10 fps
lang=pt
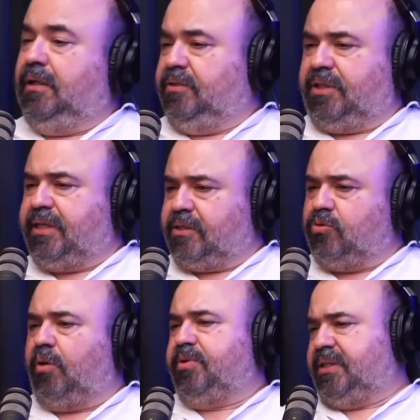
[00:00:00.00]
Isso é
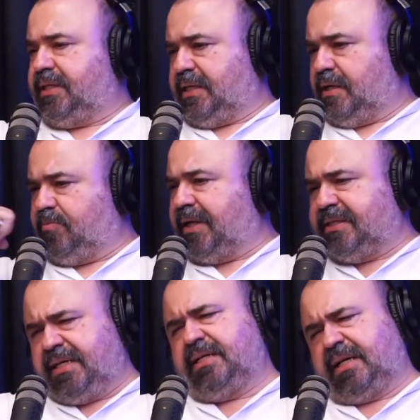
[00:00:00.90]
sexual porque você está tendo
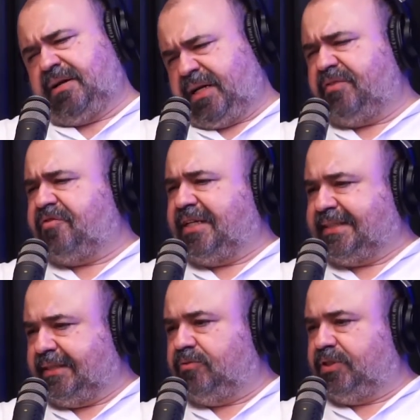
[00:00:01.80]
prazer, né, claro, naquela
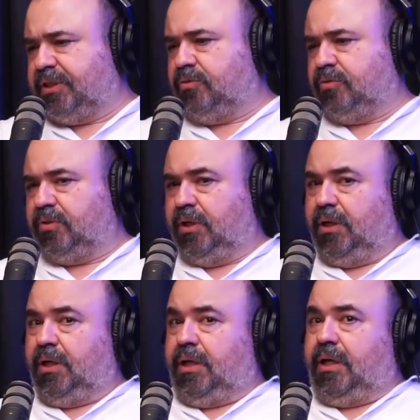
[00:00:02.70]
fração de segundo.
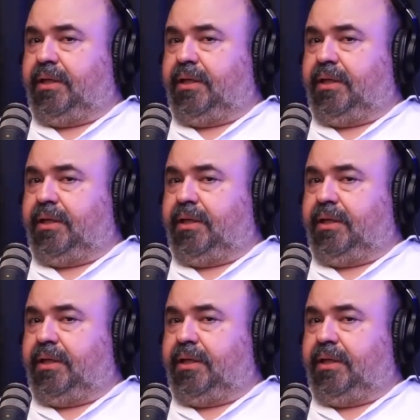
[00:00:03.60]
Uhum.